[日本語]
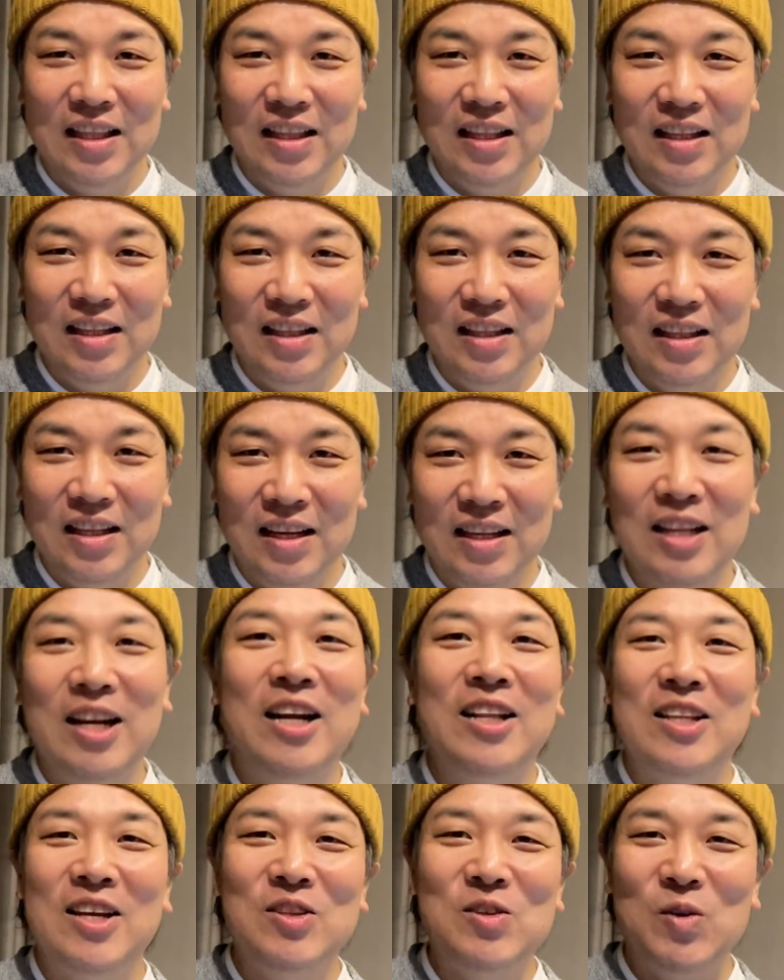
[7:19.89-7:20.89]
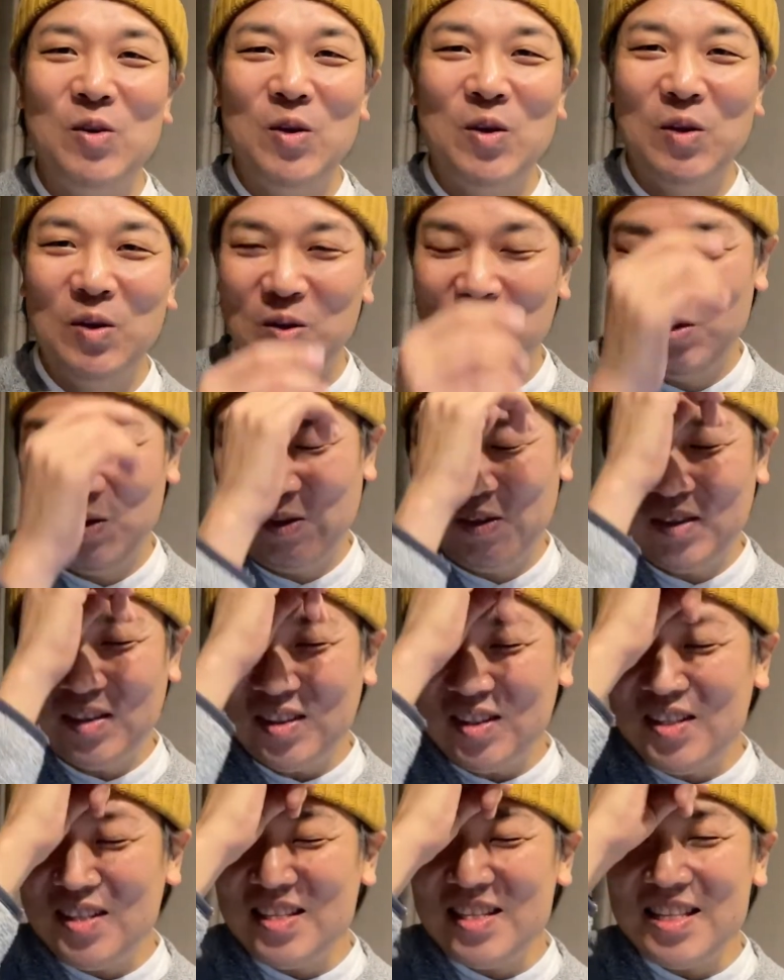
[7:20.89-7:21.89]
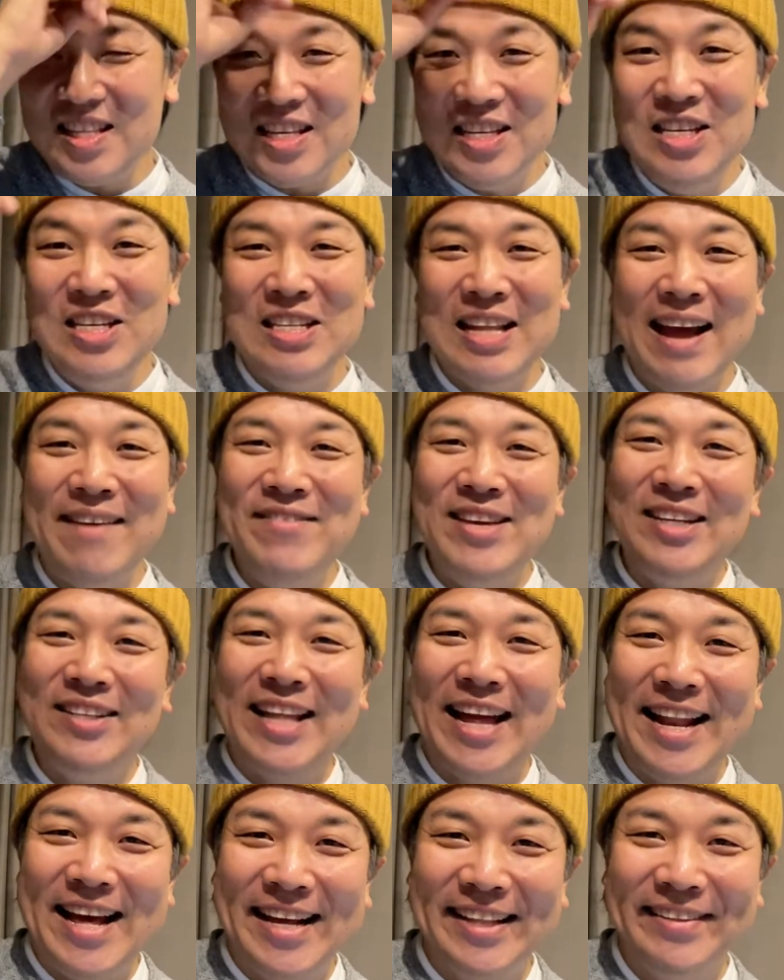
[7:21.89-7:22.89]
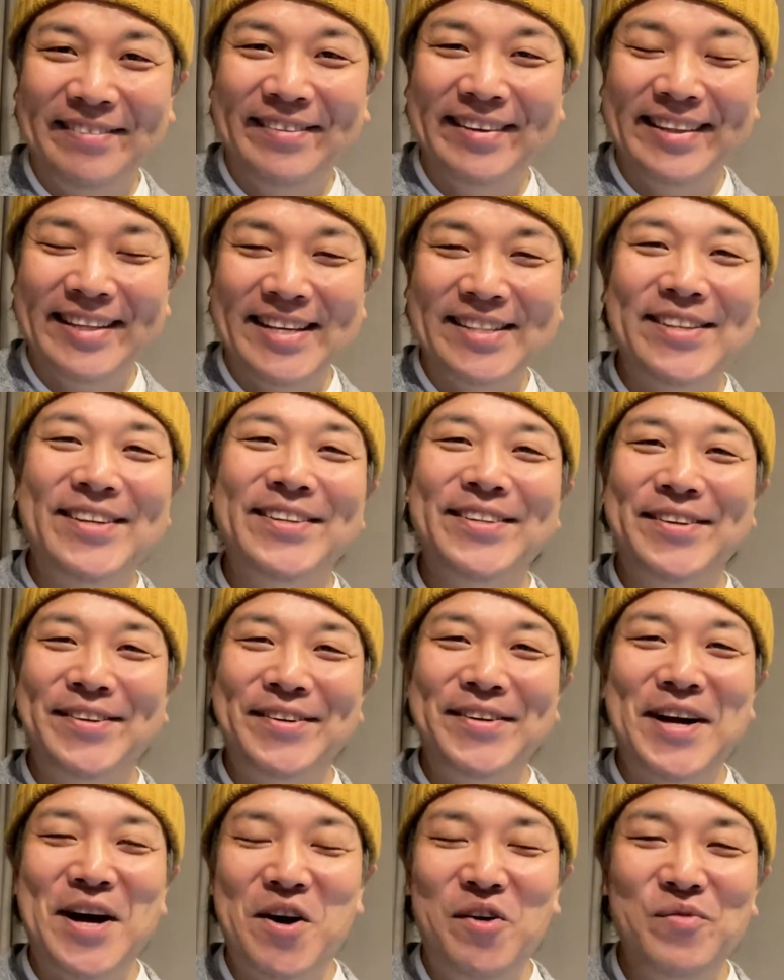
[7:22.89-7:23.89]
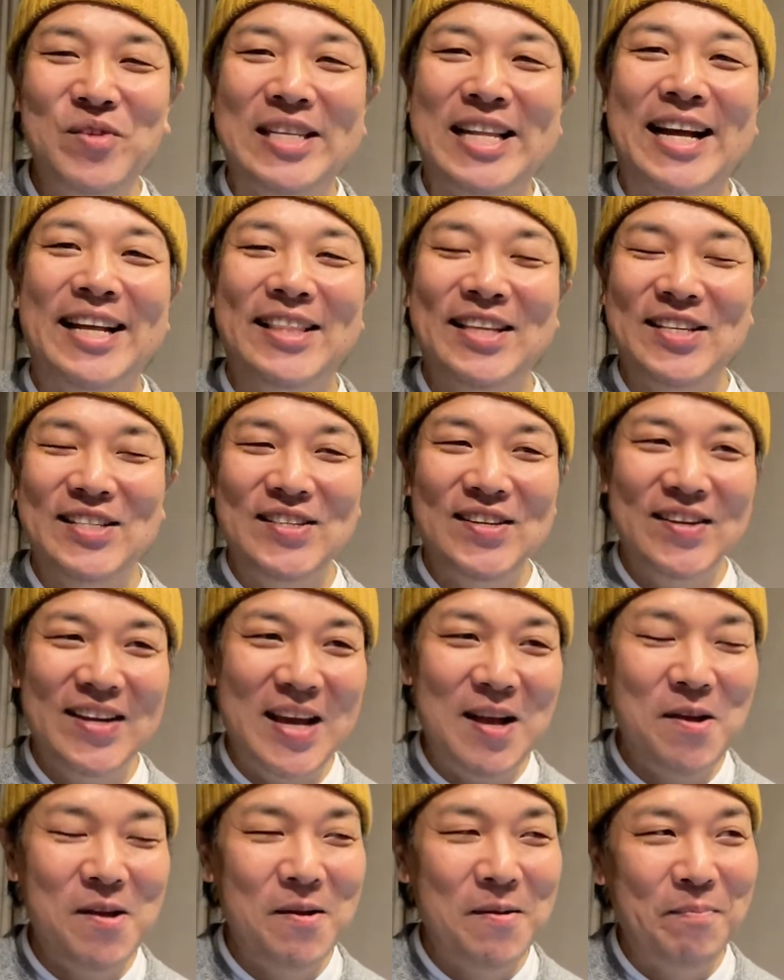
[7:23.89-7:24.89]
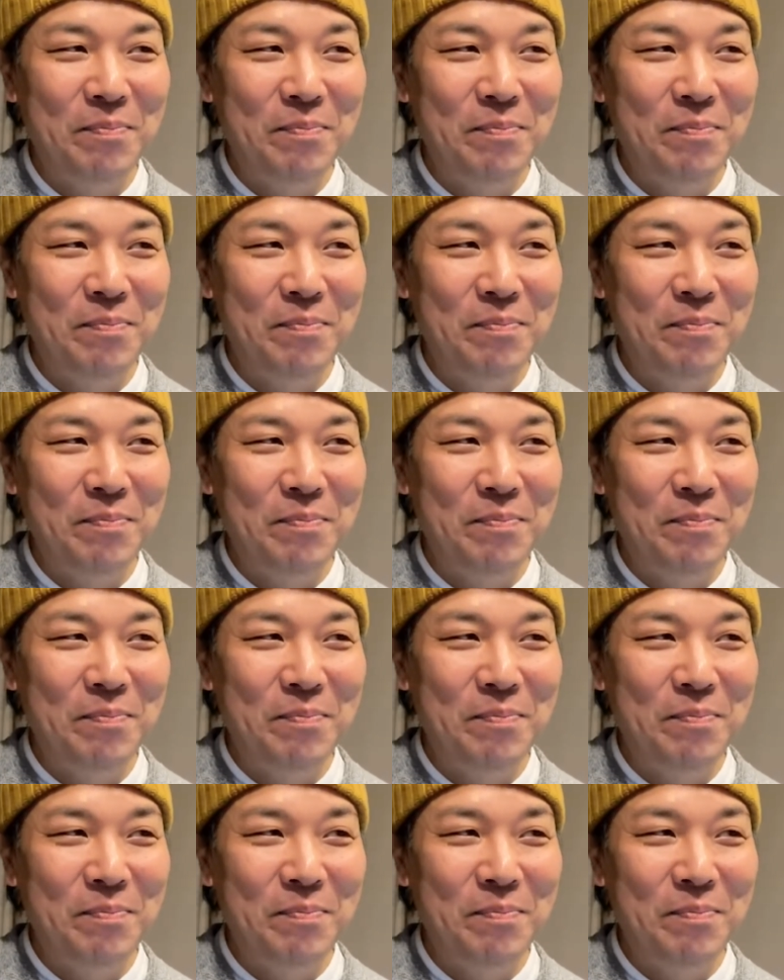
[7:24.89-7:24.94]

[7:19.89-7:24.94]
なんだなんだ、ちょうどいいタイミングだなと思って、その動画を見たんですよね。